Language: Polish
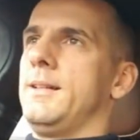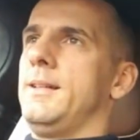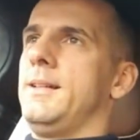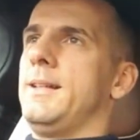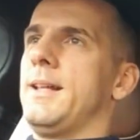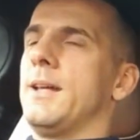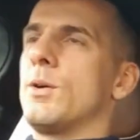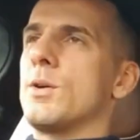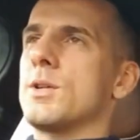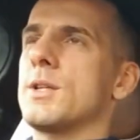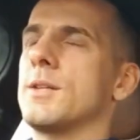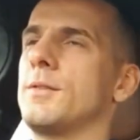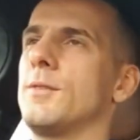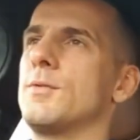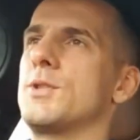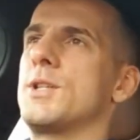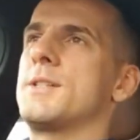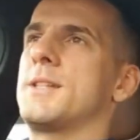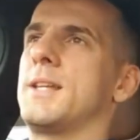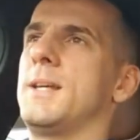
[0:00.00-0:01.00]
I najgorsze w
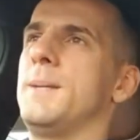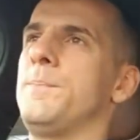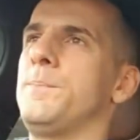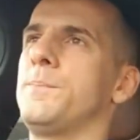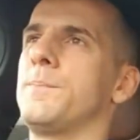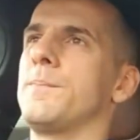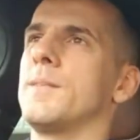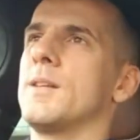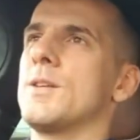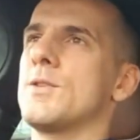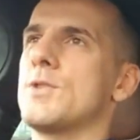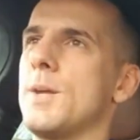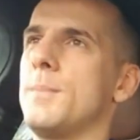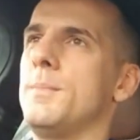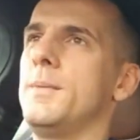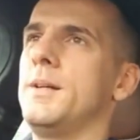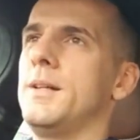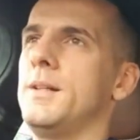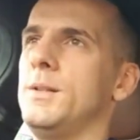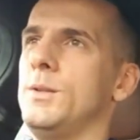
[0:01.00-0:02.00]
tym wszystkim, że
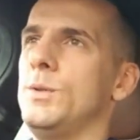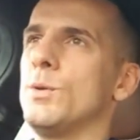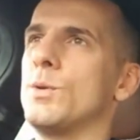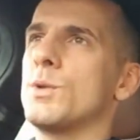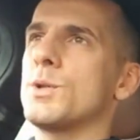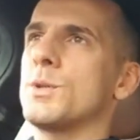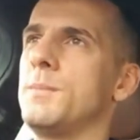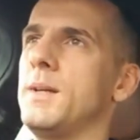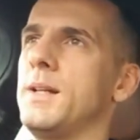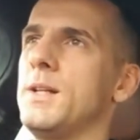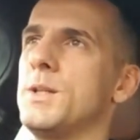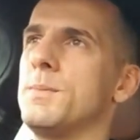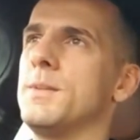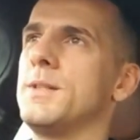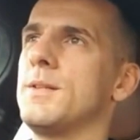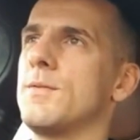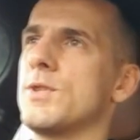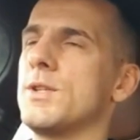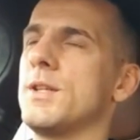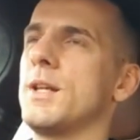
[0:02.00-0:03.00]
my już mieliśmy
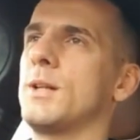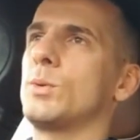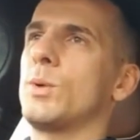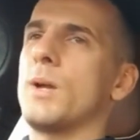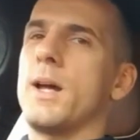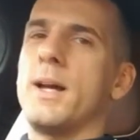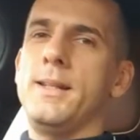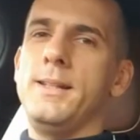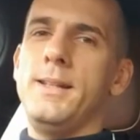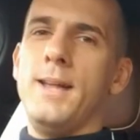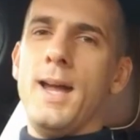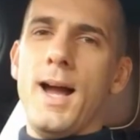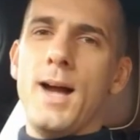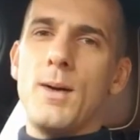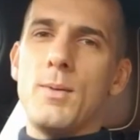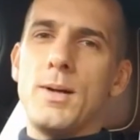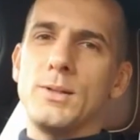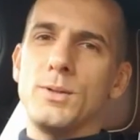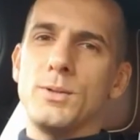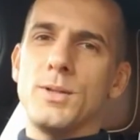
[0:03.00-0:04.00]
dziewczynę, która
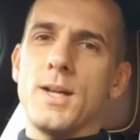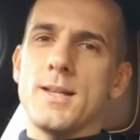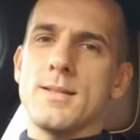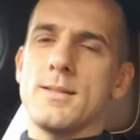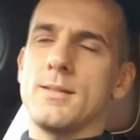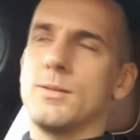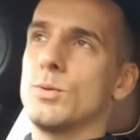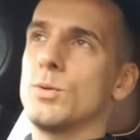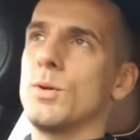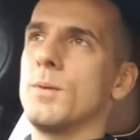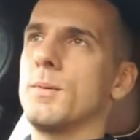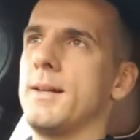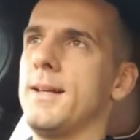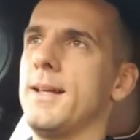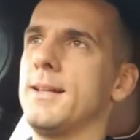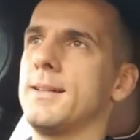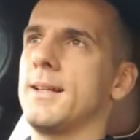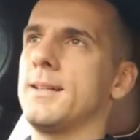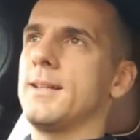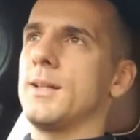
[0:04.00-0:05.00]
jechała do nas, drugą
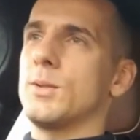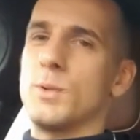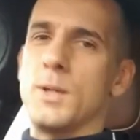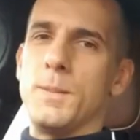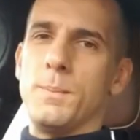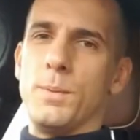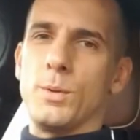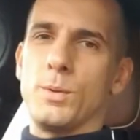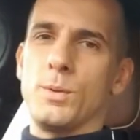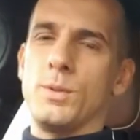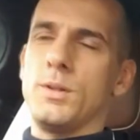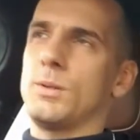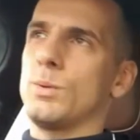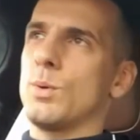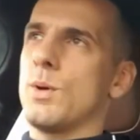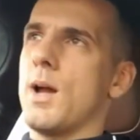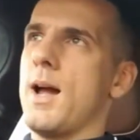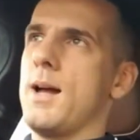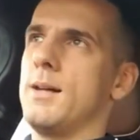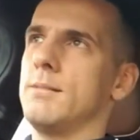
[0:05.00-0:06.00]
klientkę na drugi pokój,
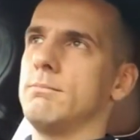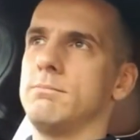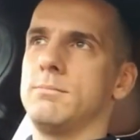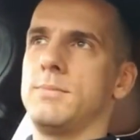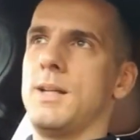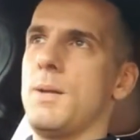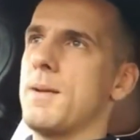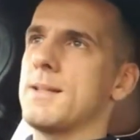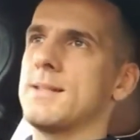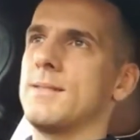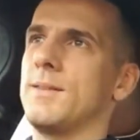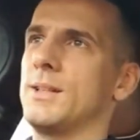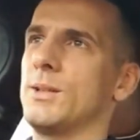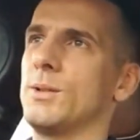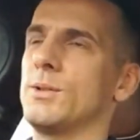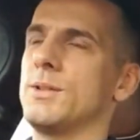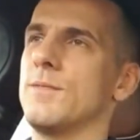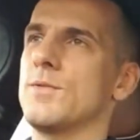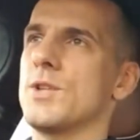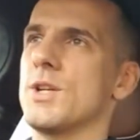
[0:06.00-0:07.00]
która chyba z dwa
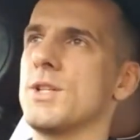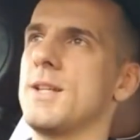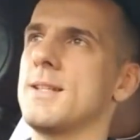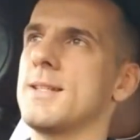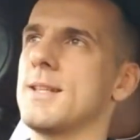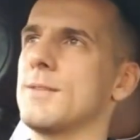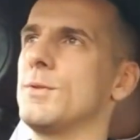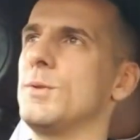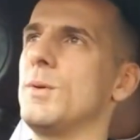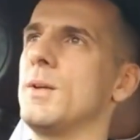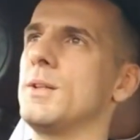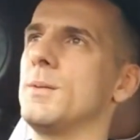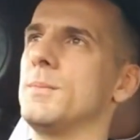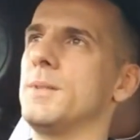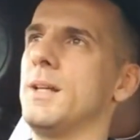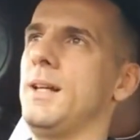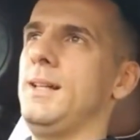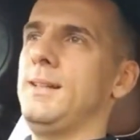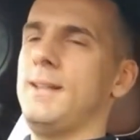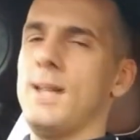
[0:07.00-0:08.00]
tygodnie wcześniej zadzwoniła do
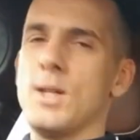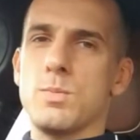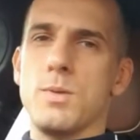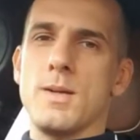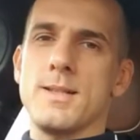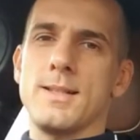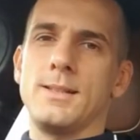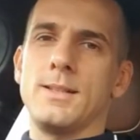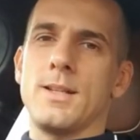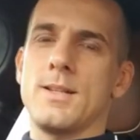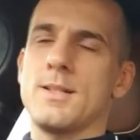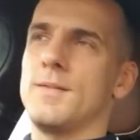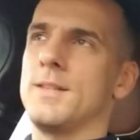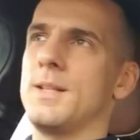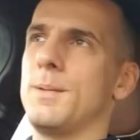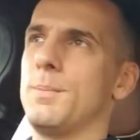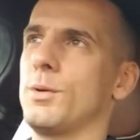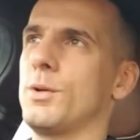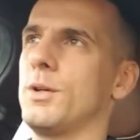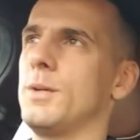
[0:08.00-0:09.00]
mnie i też była
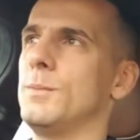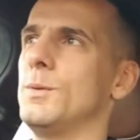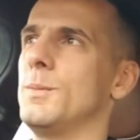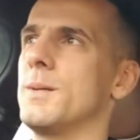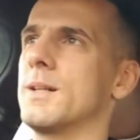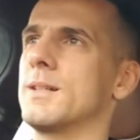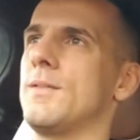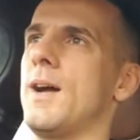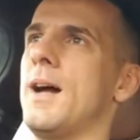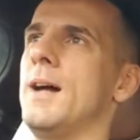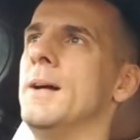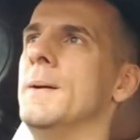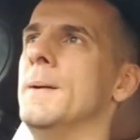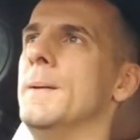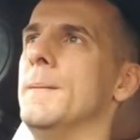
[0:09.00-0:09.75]
zainteresowana pokojem numer dwa